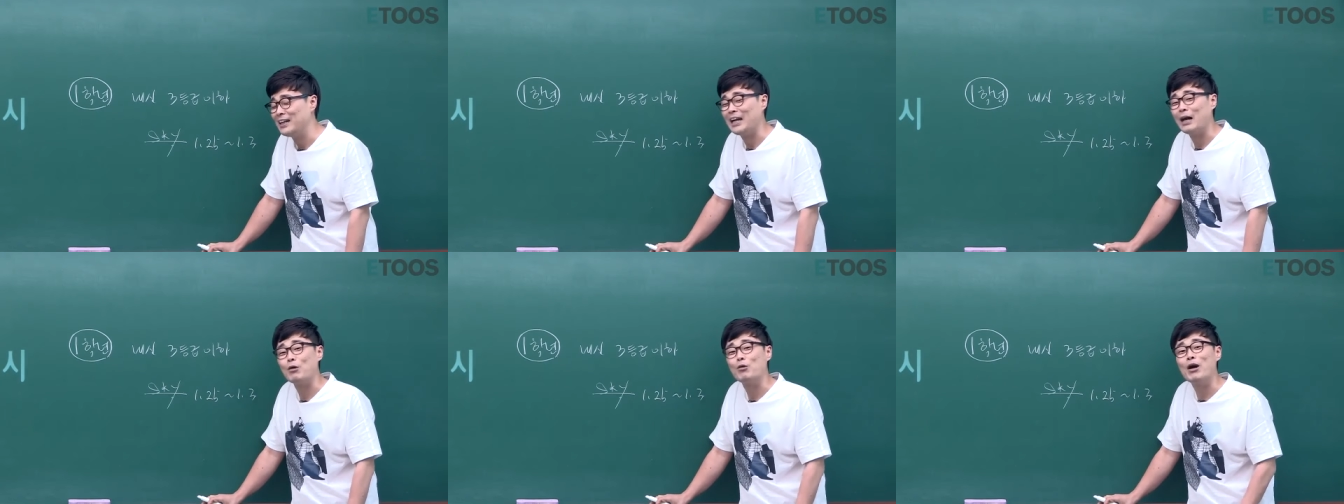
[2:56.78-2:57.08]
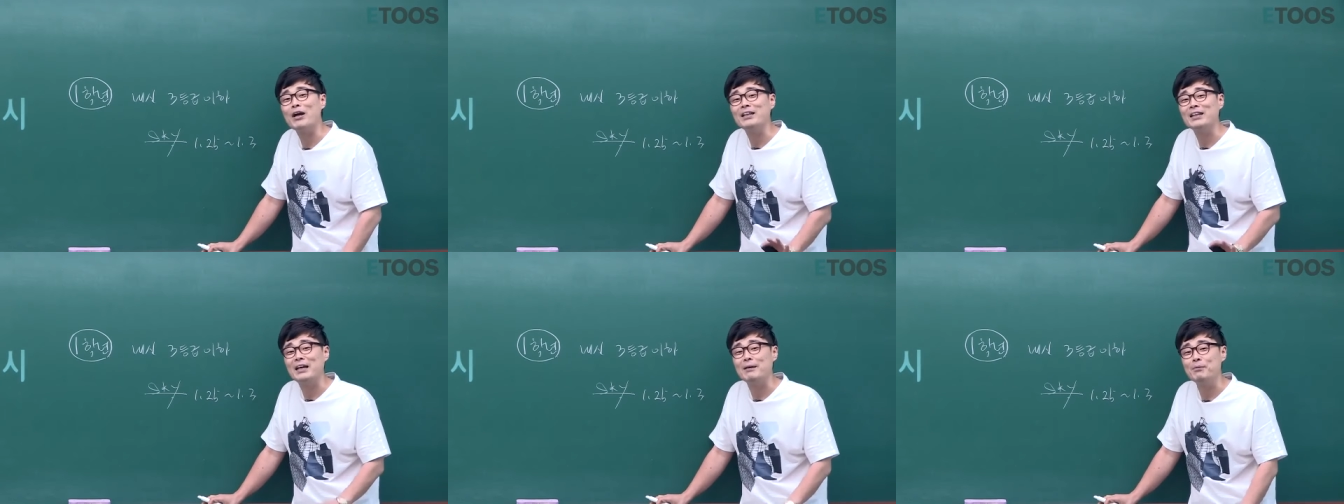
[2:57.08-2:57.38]
라고
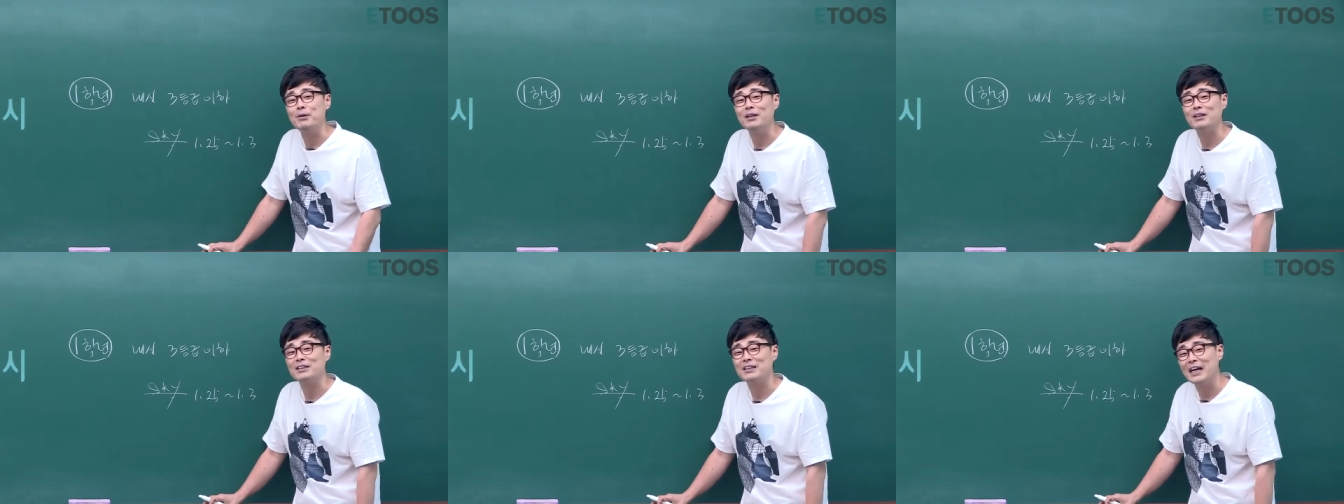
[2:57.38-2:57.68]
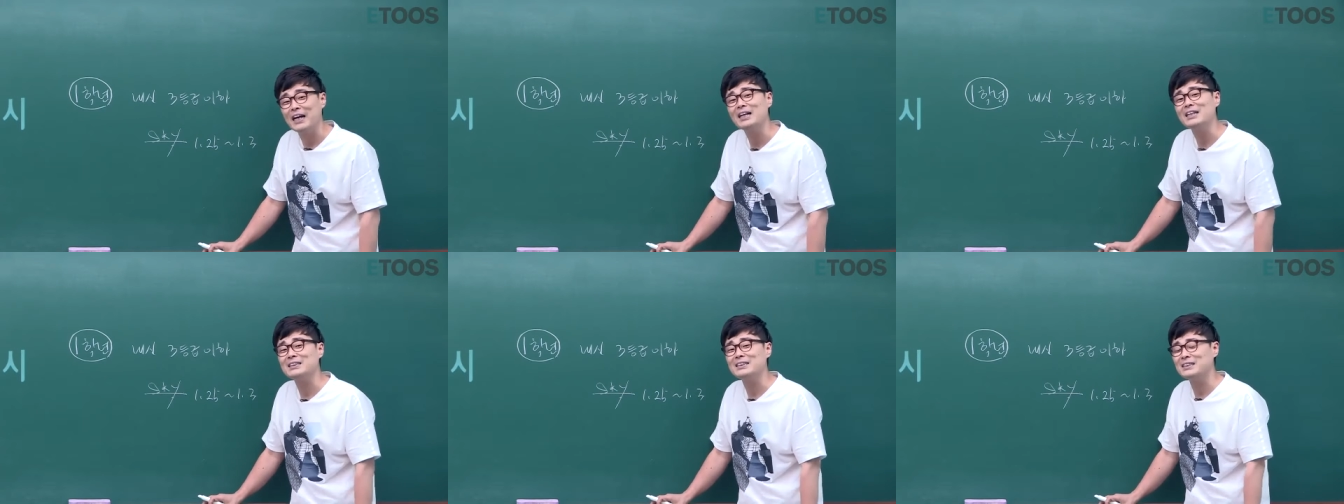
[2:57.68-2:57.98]
한다면 그,
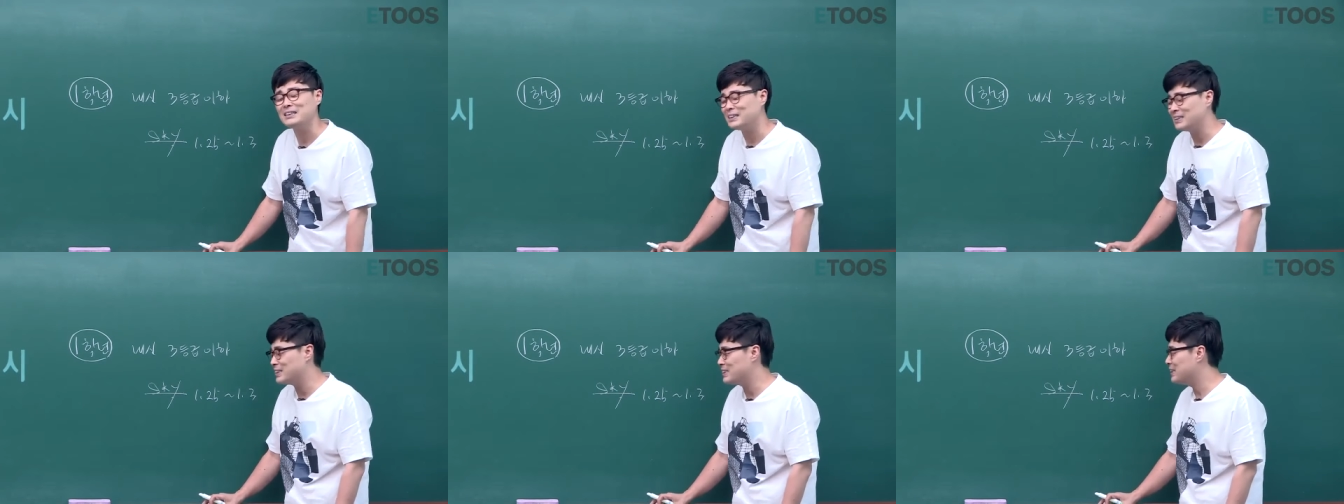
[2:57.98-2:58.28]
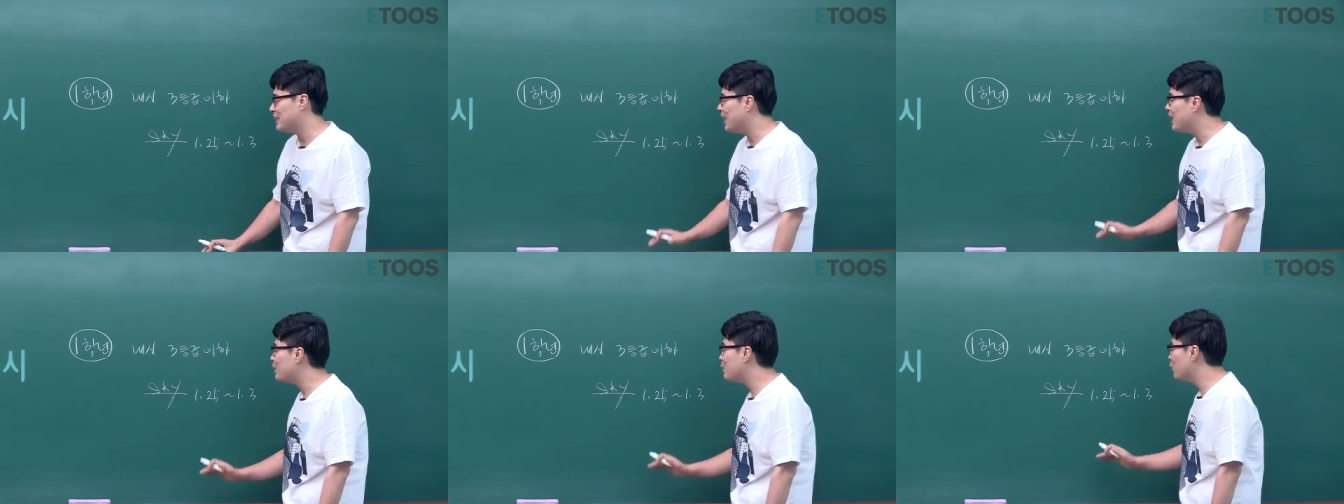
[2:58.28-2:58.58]
학,
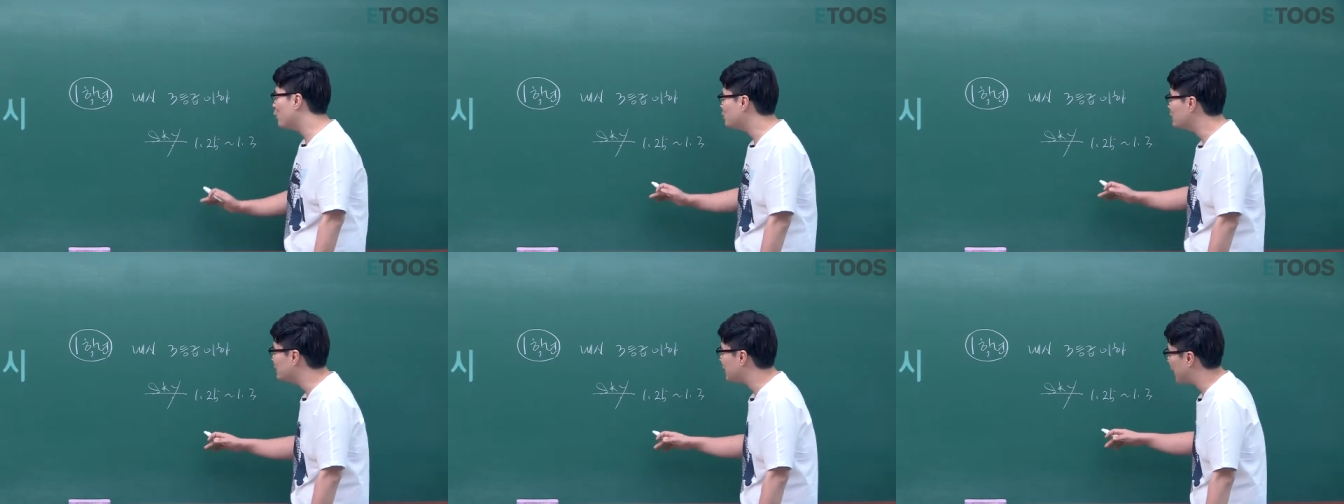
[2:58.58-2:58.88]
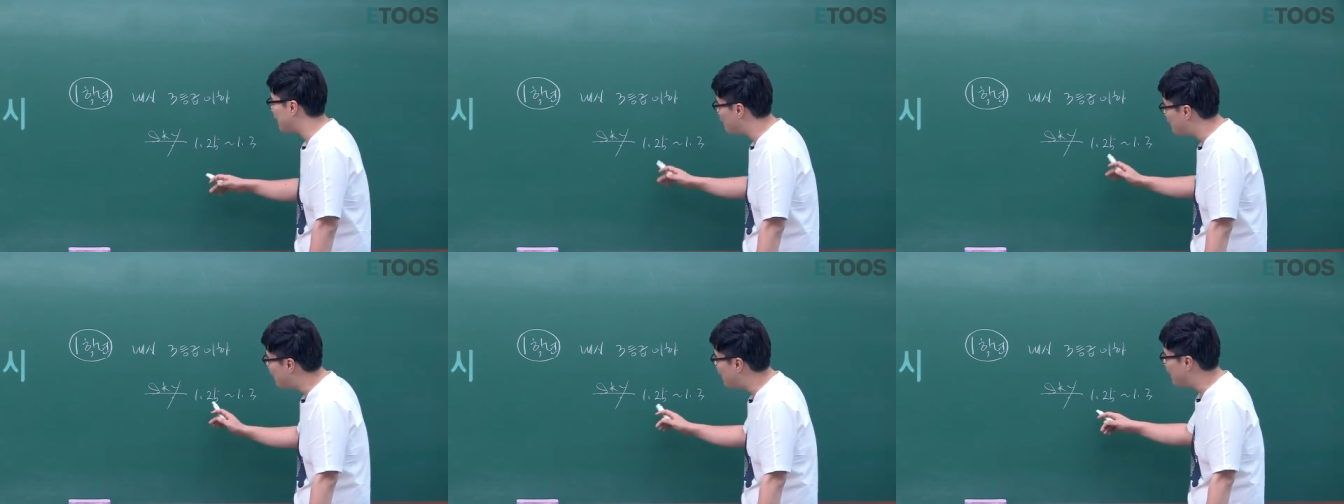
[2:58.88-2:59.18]
그 학교는
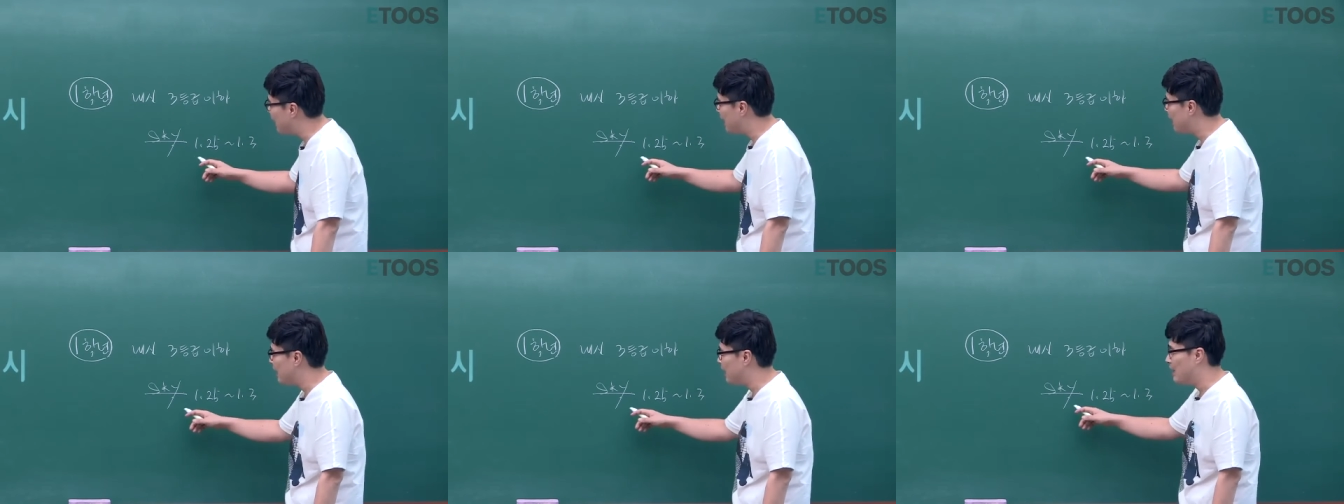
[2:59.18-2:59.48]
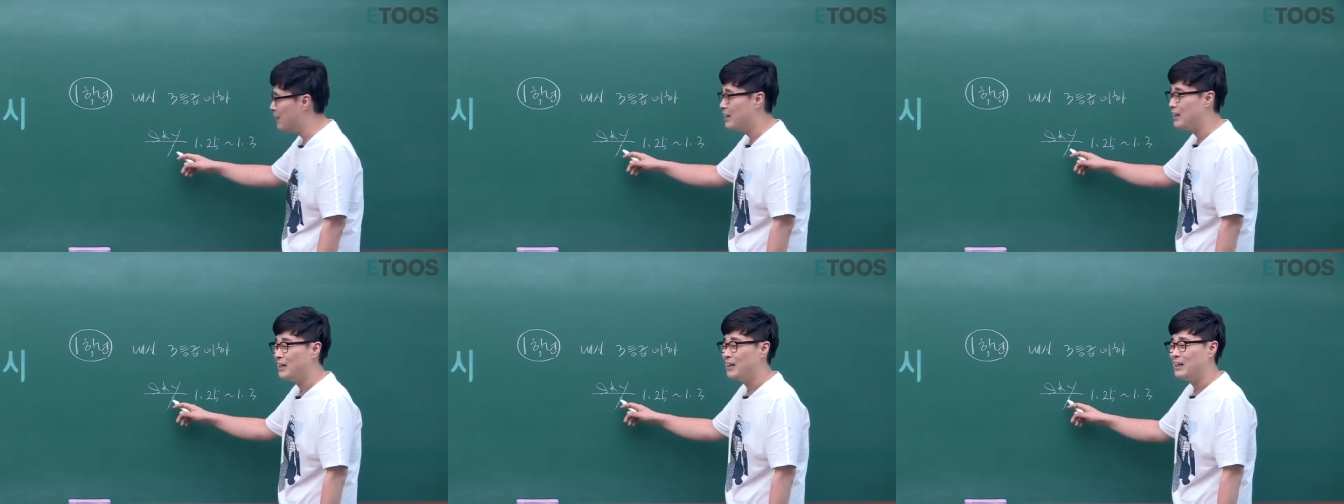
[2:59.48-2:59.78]
아마
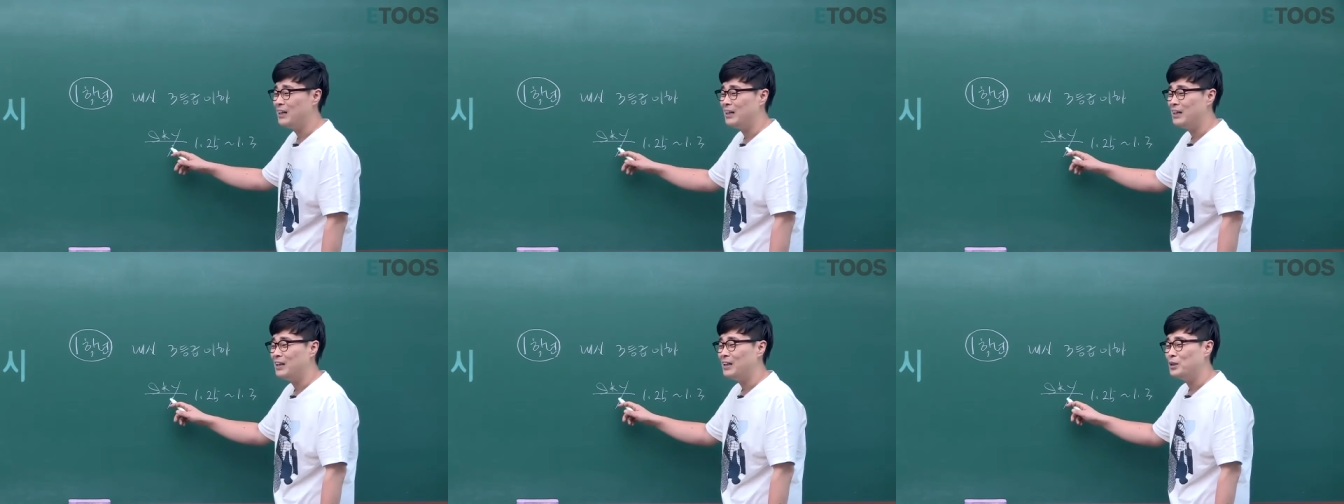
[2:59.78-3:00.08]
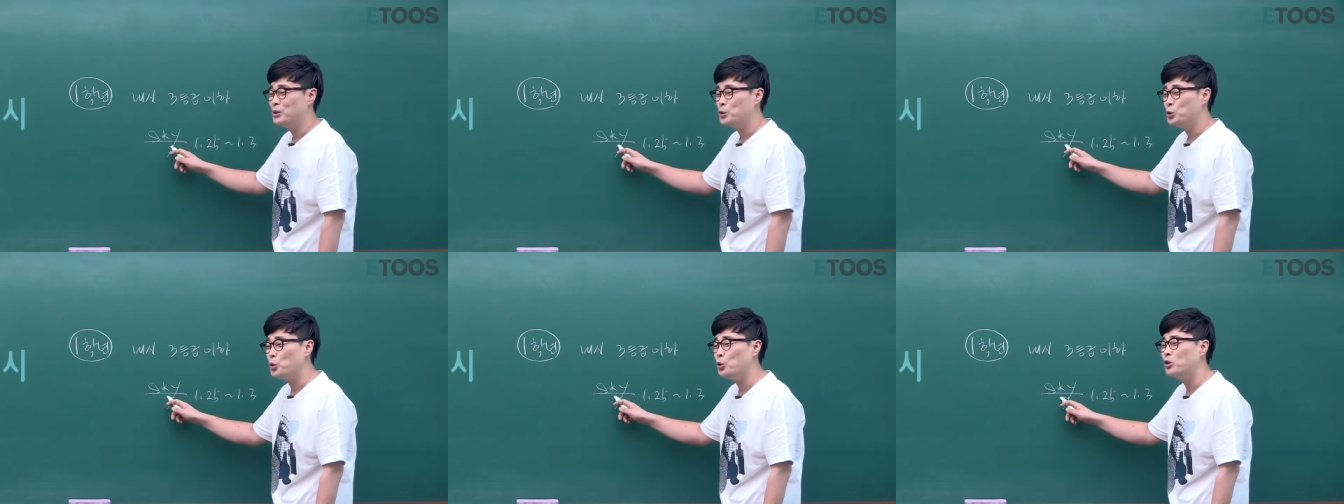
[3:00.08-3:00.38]

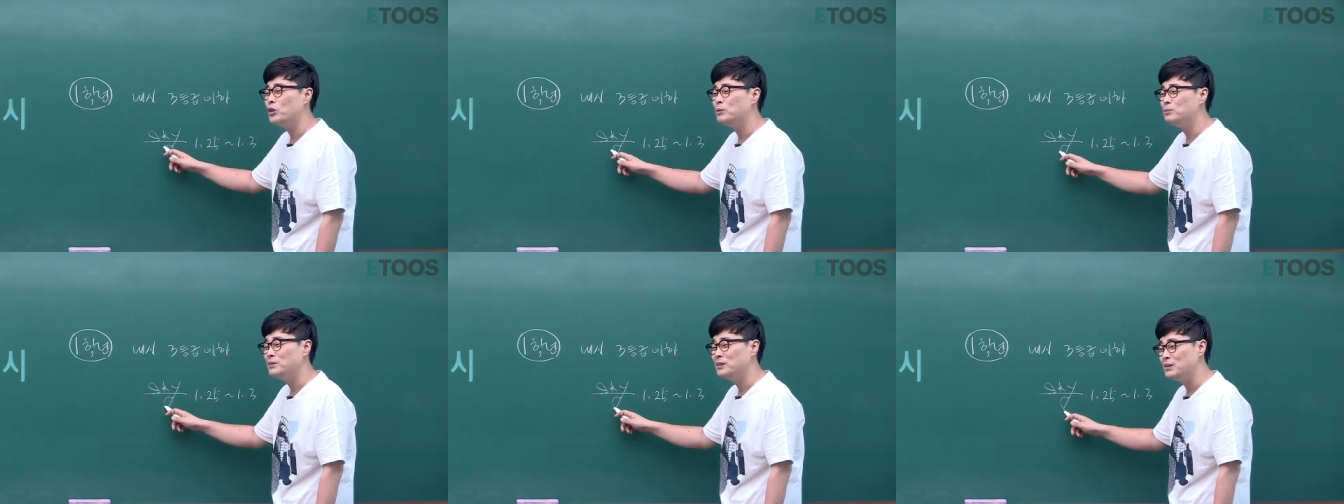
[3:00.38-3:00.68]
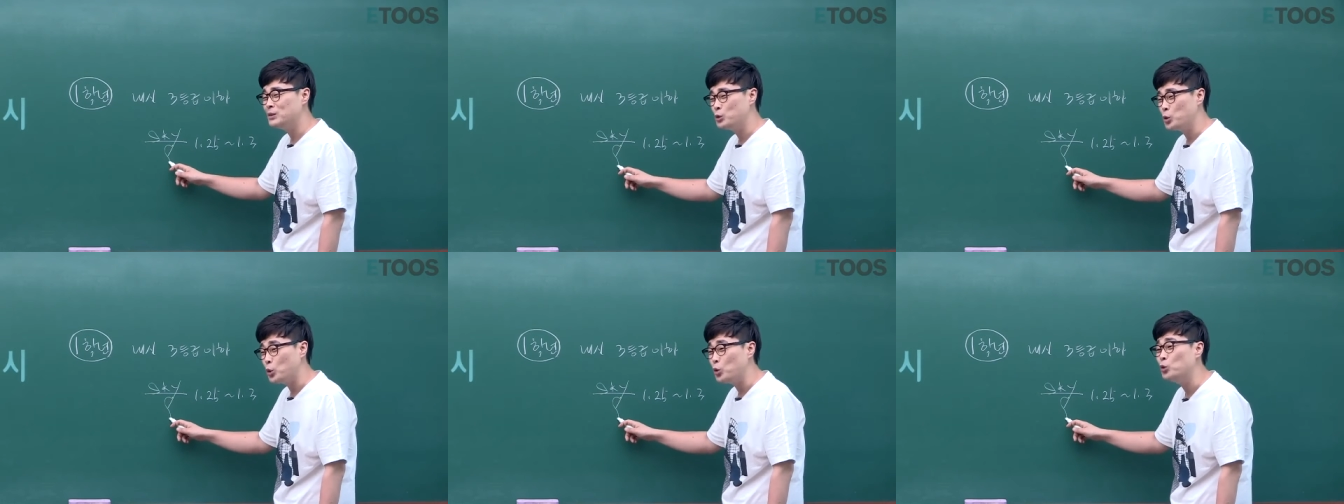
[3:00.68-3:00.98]

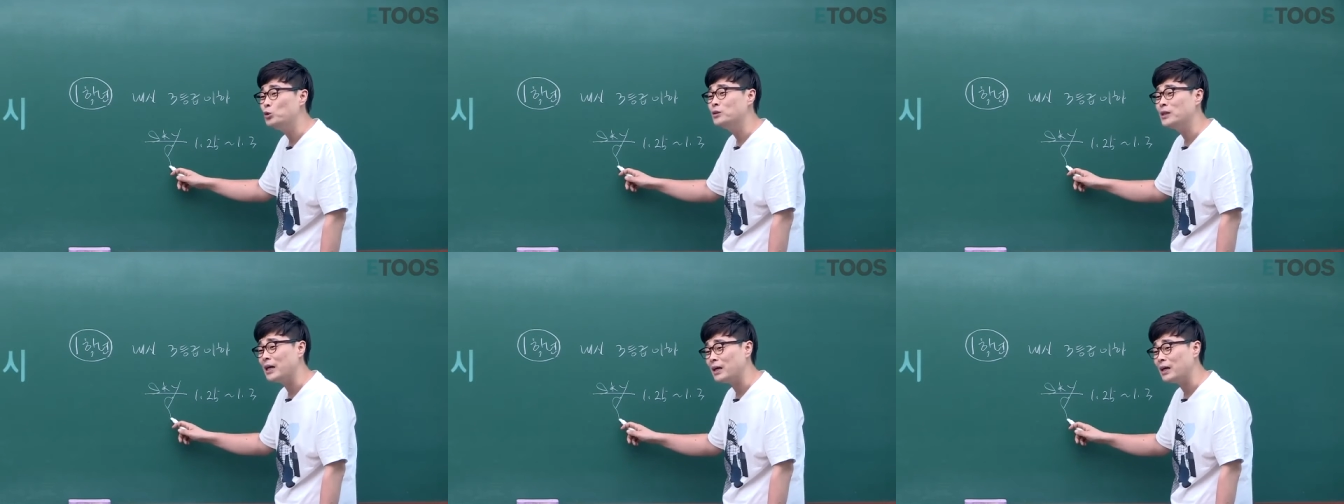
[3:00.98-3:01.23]
조금은 좋은